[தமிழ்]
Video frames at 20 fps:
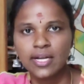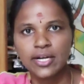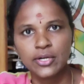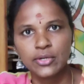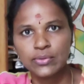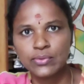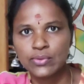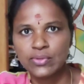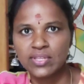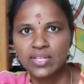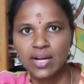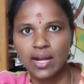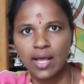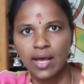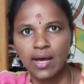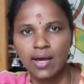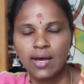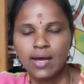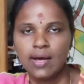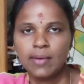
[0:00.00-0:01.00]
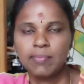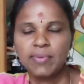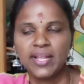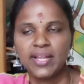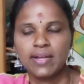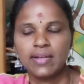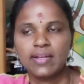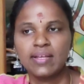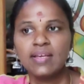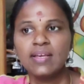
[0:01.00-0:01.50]
லட்டு கொடுத்துடலாம்
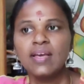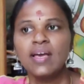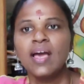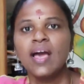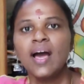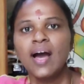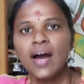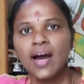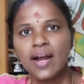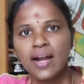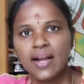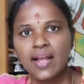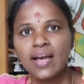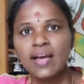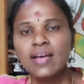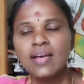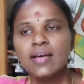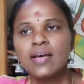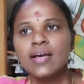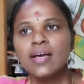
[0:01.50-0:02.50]
அப்படின்ட்டு ஆனா